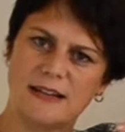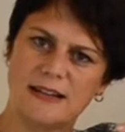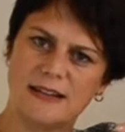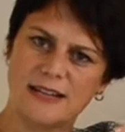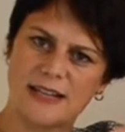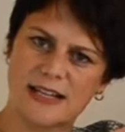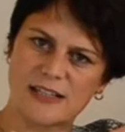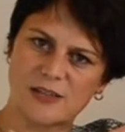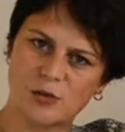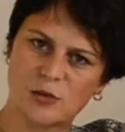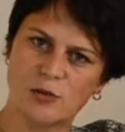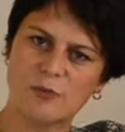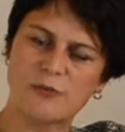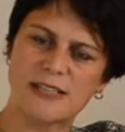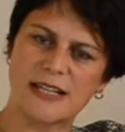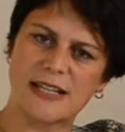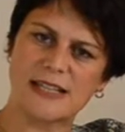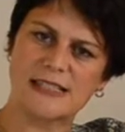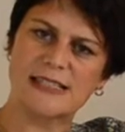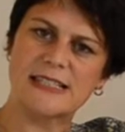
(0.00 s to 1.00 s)
das
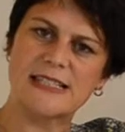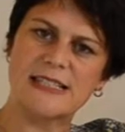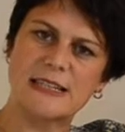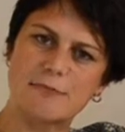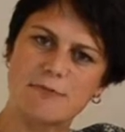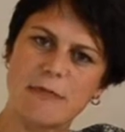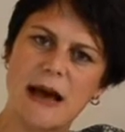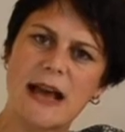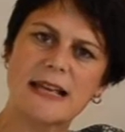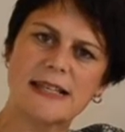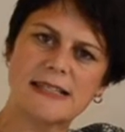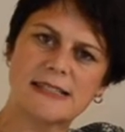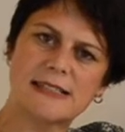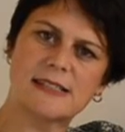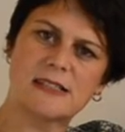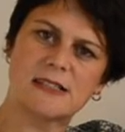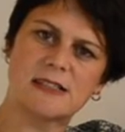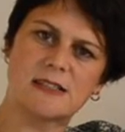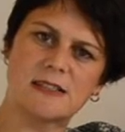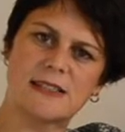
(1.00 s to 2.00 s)
umsetzen, die
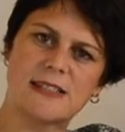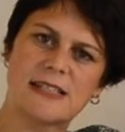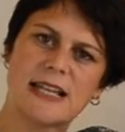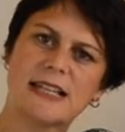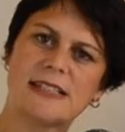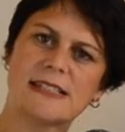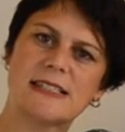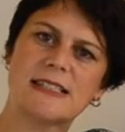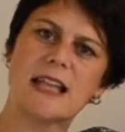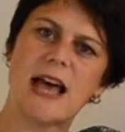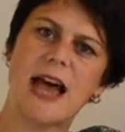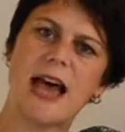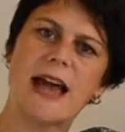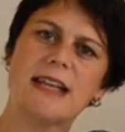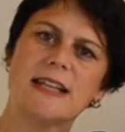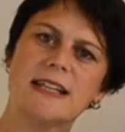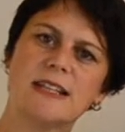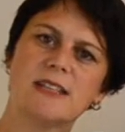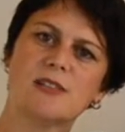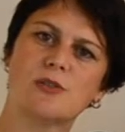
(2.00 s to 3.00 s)
meisten setzen
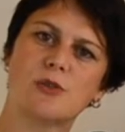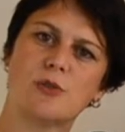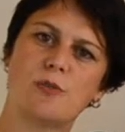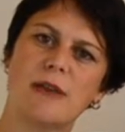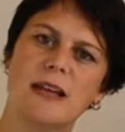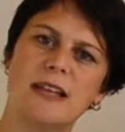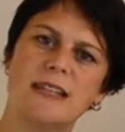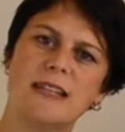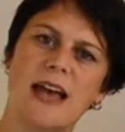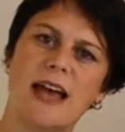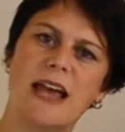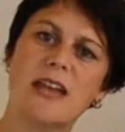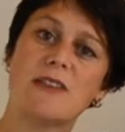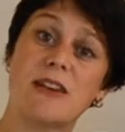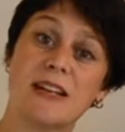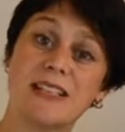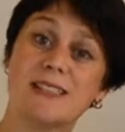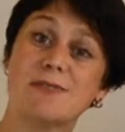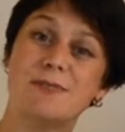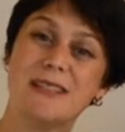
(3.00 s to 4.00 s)
ein Instrument ein,
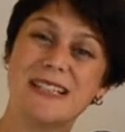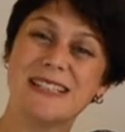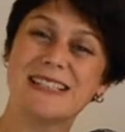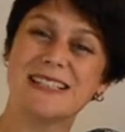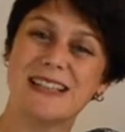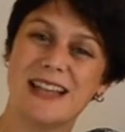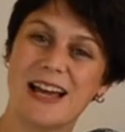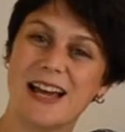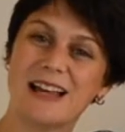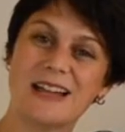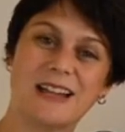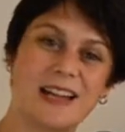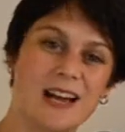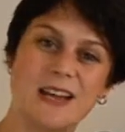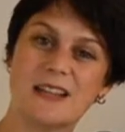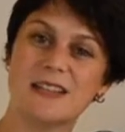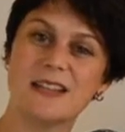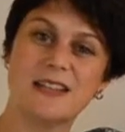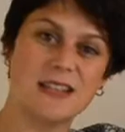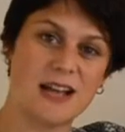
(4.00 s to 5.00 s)
was bislang
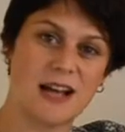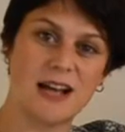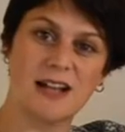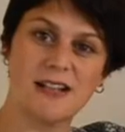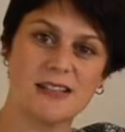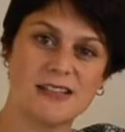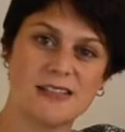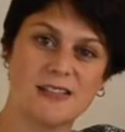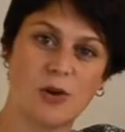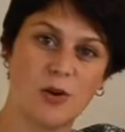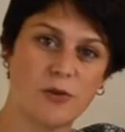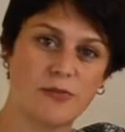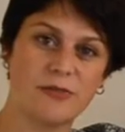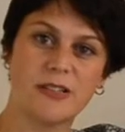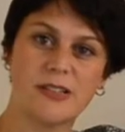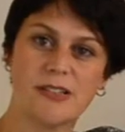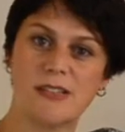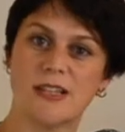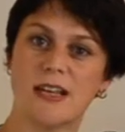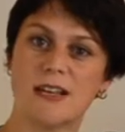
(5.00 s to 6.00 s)
gar nicht als
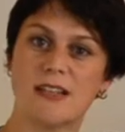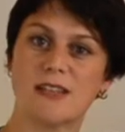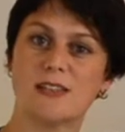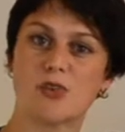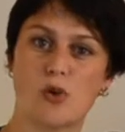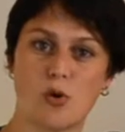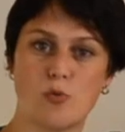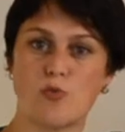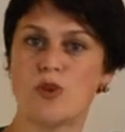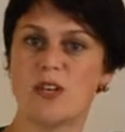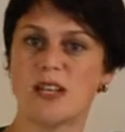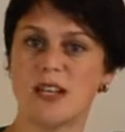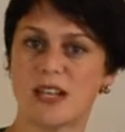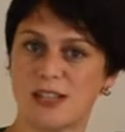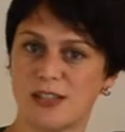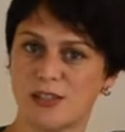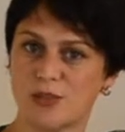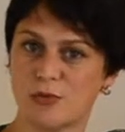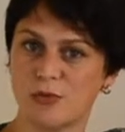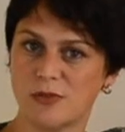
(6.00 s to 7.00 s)
offizielles
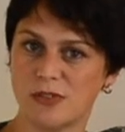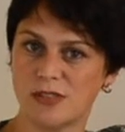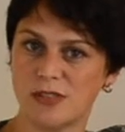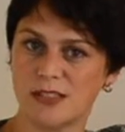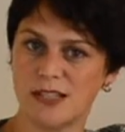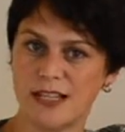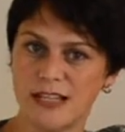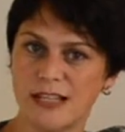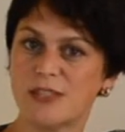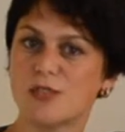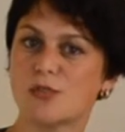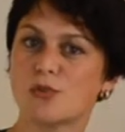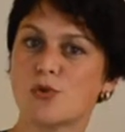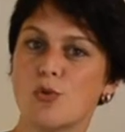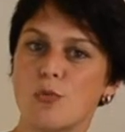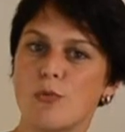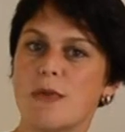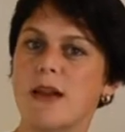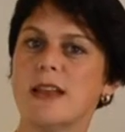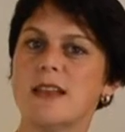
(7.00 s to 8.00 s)

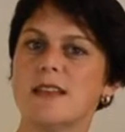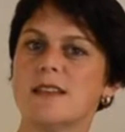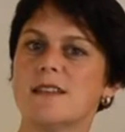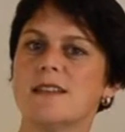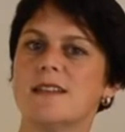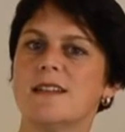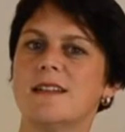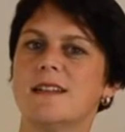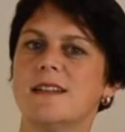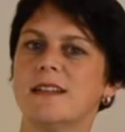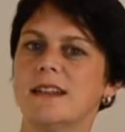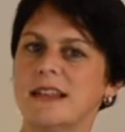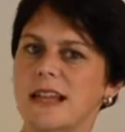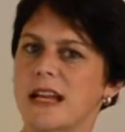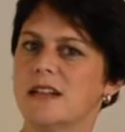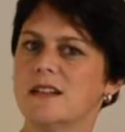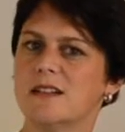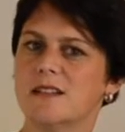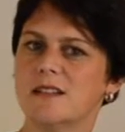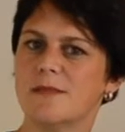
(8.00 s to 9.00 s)
Kommunikationsinstrument
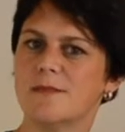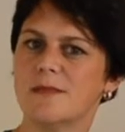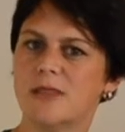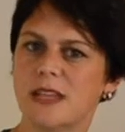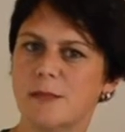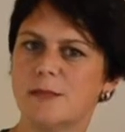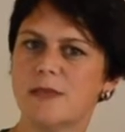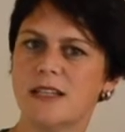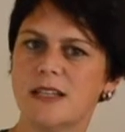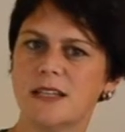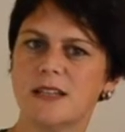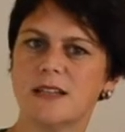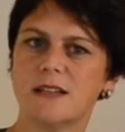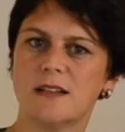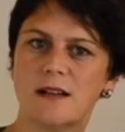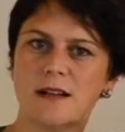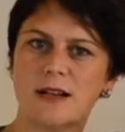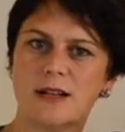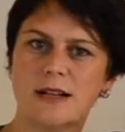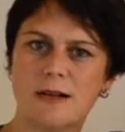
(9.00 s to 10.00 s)
gilt, nämlich
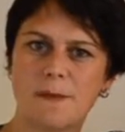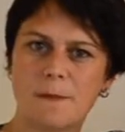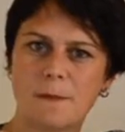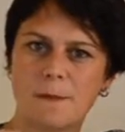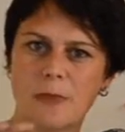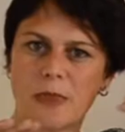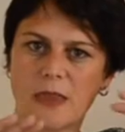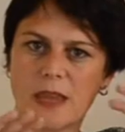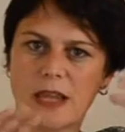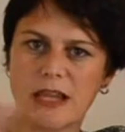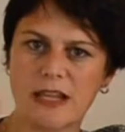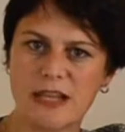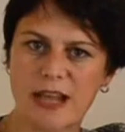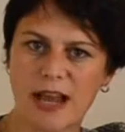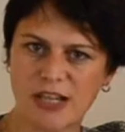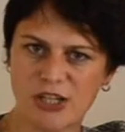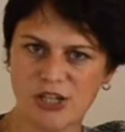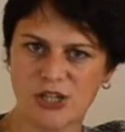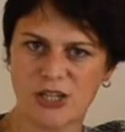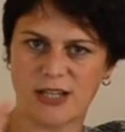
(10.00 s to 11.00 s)

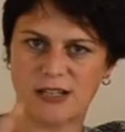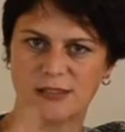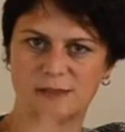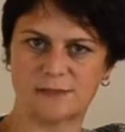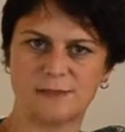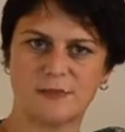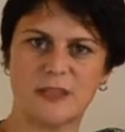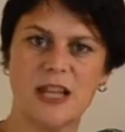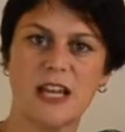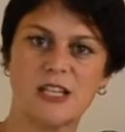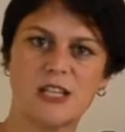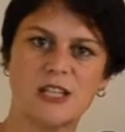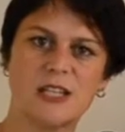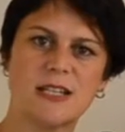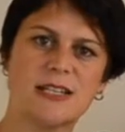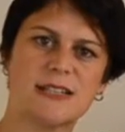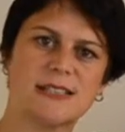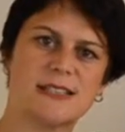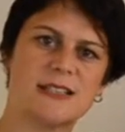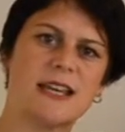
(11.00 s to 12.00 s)
Nudging. Nudging
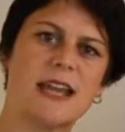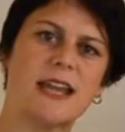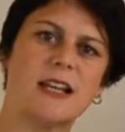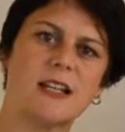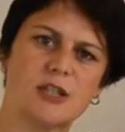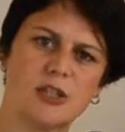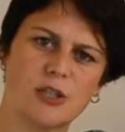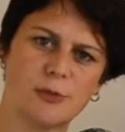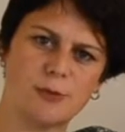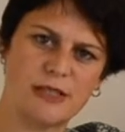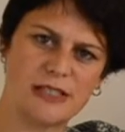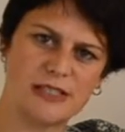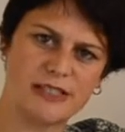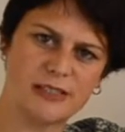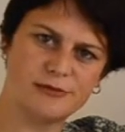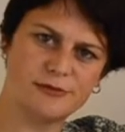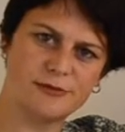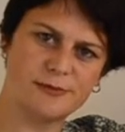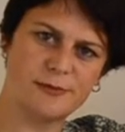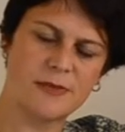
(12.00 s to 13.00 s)
ist ein englischer
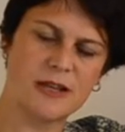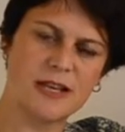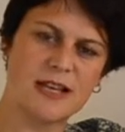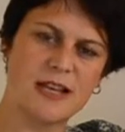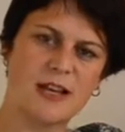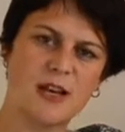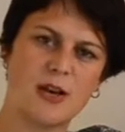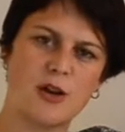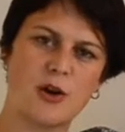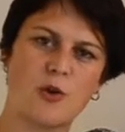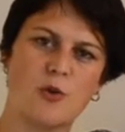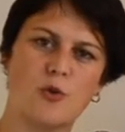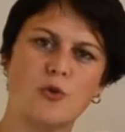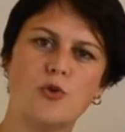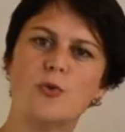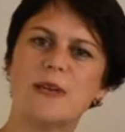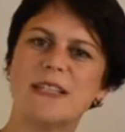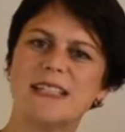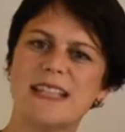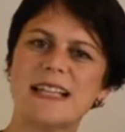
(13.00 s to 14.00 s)
Begriff und
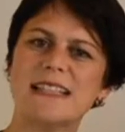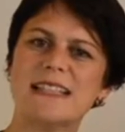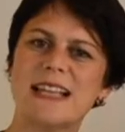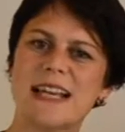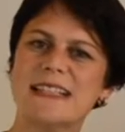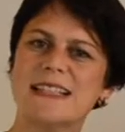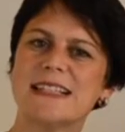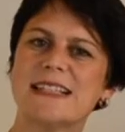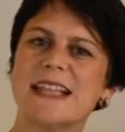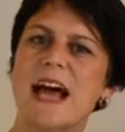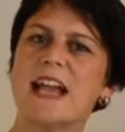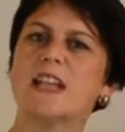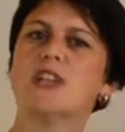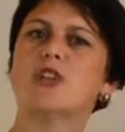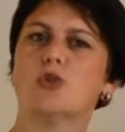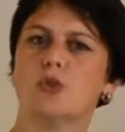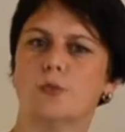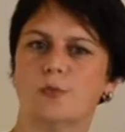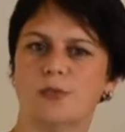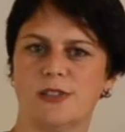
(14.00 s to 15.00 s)
übersetzt heißt es
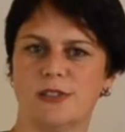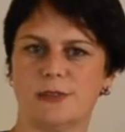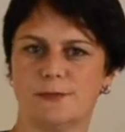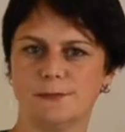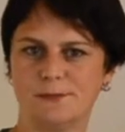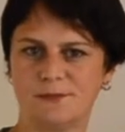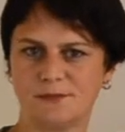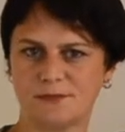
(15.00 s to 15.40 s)
Anstupser.